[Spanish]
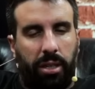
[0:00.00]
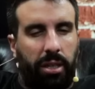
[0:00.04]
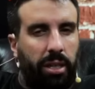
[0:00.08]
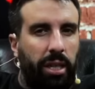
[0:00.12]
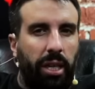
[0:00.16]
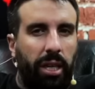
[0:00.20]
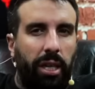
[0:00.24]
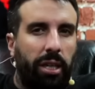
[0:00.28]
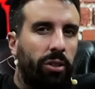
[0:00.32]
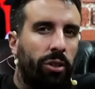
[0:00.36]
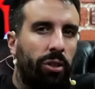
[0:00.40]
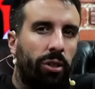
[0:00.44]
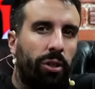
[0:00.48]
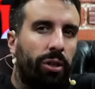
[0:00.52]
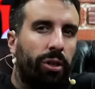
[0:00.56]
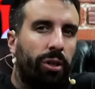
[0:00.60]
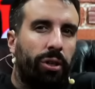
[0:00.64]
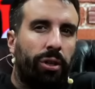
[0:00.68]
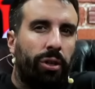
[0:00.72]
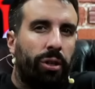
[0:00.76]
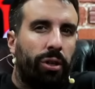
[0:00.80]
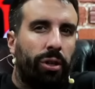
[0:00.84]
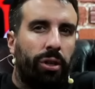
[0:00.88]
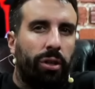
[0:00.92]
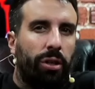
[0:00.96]
que
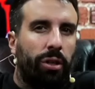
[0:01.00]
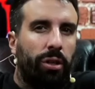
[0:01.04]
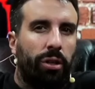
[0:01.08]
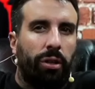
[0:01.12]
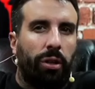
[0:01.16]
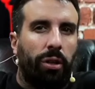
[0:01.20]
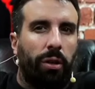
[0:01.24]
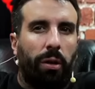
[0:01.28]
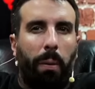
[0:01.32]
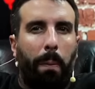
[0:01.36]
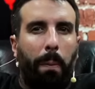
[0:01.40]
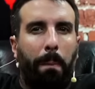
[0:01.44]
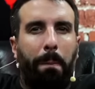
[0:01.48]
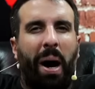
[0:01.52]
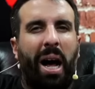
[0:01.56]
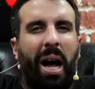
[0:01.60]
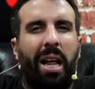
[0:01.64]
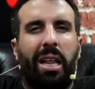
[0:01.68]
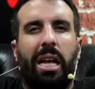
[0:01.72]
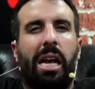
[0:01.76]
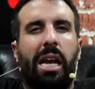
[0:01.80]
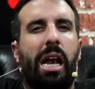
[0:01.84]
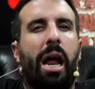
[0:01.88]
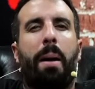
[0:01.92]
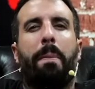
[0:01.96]
no va
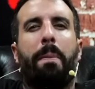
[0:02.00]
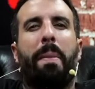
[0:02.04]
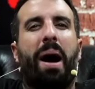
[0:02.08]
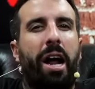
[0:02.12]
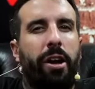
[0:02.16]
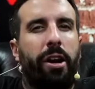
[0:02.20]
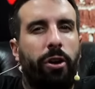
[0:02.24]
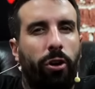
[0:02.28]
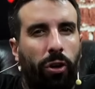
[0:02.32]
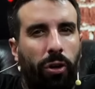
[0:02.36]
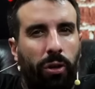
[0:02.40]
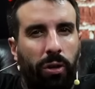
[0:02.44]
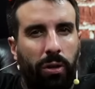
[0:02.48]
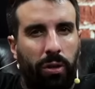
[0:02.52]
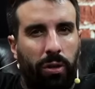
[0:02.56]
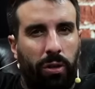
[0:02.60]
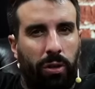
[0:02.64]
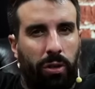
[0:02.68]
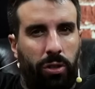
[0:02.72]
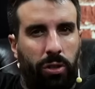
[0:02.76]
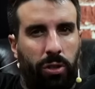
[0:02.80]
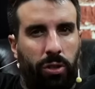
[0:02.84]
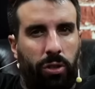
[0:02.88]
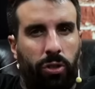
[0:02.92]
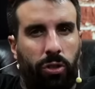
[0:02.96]
de la mano
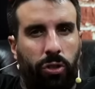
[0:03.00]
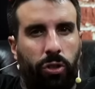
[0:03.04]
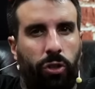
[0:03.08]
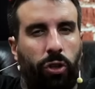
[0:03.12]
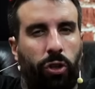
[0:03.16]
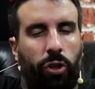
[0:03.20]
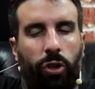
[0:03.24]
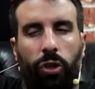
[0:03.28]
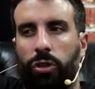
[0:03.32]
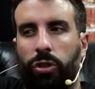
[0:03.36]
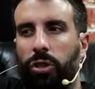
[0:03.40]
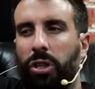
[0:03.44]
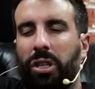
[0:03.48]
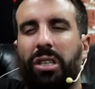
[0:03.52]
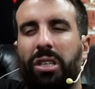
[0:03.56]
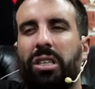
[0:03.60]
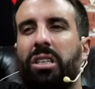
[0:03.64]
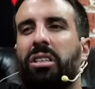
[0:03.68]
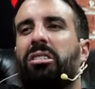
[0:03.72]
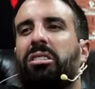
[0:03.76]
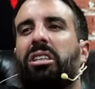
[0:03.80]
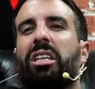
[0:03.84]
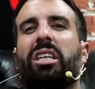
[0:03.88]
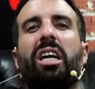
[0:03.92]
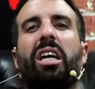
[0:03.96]
con
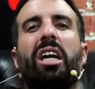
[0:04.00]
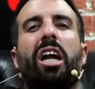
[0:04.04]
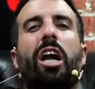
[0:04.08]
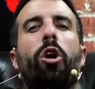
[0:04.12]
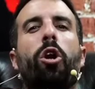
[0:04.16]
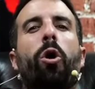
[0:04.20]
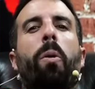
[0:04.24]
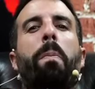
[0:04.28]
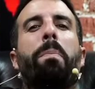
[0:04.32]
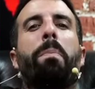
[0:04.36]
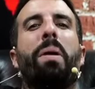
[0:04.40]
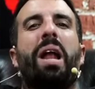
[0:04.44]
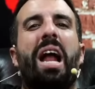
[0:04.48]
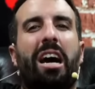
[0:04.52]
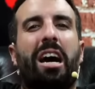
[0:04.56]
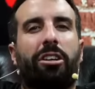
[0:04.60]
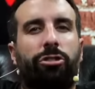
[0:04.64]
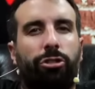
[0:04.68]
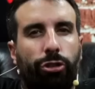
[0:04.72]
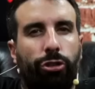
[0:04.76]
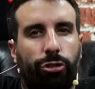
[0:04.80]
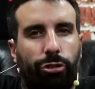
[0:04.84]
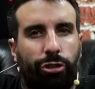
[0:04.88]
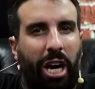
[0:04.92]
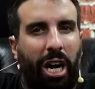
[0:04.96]
ni siquiera los
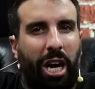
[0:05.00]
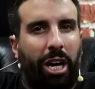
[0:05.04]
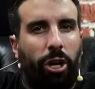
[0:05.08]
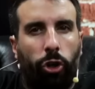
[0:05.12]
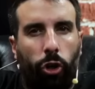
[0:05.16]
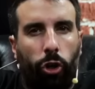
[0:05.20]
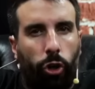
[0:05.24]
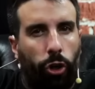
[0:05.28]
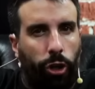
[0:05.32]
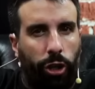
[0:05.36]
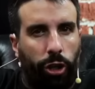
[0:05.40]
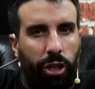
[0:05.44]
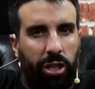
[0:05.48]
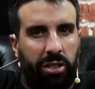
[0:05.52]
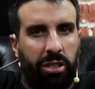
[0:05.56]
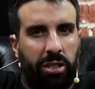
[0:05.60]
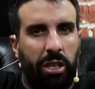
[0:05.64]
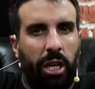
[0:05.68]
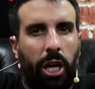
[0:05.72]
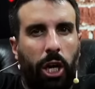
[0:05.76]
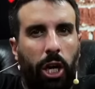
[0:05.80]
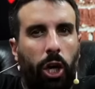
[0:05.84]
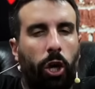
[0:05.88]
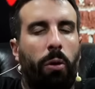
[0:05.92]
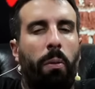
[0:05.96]
plazos acordes
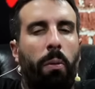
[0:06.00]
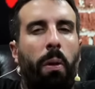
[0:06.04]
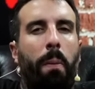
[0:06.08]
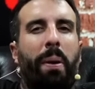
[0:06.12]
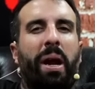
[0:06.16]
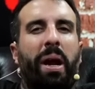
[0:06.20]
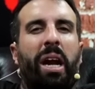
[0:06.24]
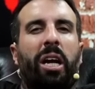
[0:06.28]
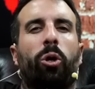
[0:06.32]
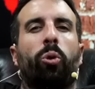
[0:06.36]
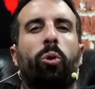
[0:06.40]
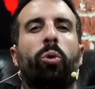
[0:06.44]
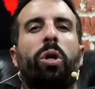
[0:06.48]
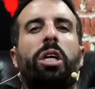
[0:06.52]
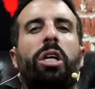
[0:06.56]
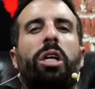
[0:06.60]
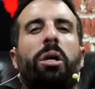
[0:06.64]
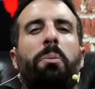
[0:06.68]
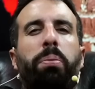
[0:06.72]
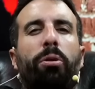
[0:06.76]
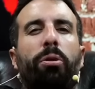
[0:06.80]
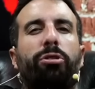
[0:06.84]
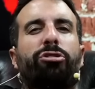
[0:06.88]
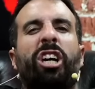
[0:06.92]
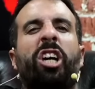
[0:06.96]
como para que un
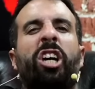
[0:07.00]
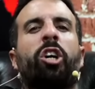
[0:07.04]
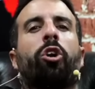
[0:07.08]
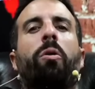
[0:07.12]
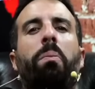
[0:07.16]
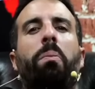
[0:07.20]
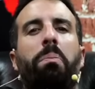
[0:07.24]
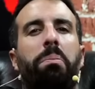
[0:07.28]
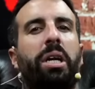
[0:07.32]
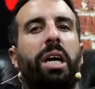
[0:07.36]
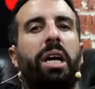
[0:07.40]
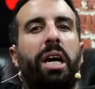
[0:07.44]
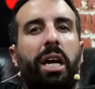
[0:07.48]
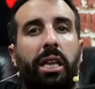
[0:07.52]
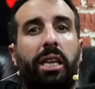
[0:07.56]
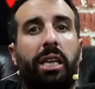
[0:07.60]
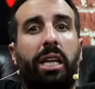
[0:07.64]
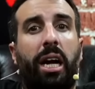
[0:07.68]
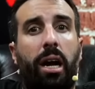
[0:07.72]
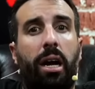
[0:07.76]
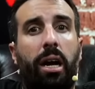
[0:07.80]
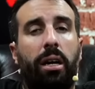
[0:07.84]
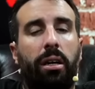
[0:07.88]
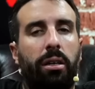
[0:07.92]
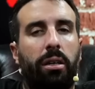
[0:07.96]
equipo se
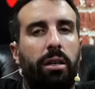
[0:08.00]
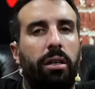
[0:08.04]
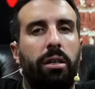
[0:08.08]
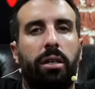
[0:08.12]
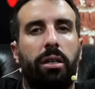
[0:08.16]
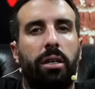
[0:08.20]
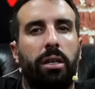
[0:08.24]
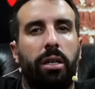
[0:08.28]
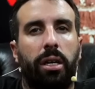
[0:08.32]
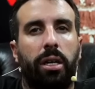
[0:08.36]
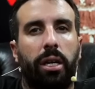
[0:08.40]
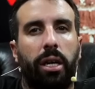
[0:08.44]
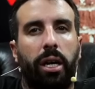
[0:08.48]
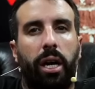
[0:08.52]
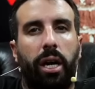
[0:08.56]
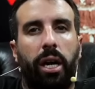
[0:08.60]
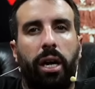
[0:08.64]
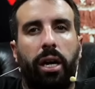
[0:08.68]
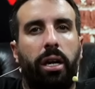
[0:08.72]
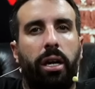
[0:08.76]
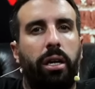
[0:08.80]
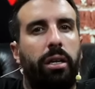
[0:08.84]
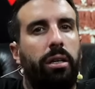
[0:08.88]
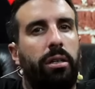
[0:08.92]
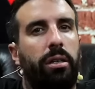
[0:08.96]
convierta
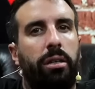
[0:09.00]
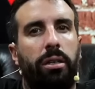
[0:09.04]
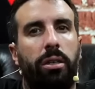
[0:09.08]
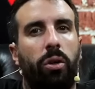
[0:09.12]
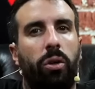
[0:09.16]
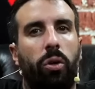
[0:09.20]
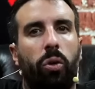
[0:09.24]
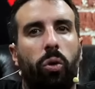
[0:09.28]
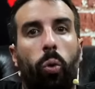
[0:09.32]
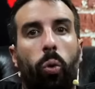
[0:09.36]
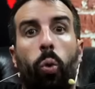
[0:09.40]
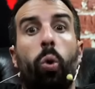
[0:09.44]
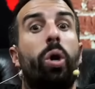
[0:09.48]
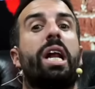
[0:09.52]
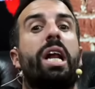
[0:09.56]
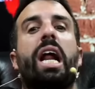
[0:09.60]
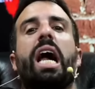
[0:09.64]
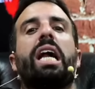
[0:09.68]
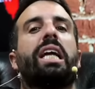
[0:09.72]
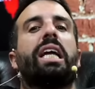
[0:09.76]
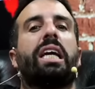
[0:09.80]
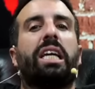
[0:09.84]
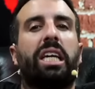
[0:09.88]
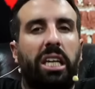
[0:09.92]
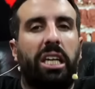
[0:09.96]
en un
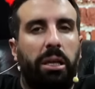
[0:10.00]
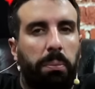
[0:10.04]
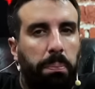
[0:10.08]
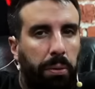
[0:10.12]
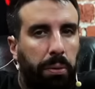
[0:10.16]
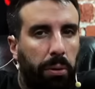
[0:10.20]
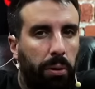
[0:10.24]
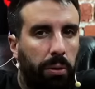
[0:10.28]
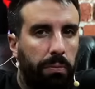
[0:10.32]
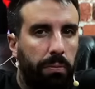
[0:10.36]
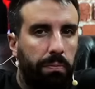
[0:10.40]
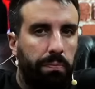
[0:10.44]
gran equipo.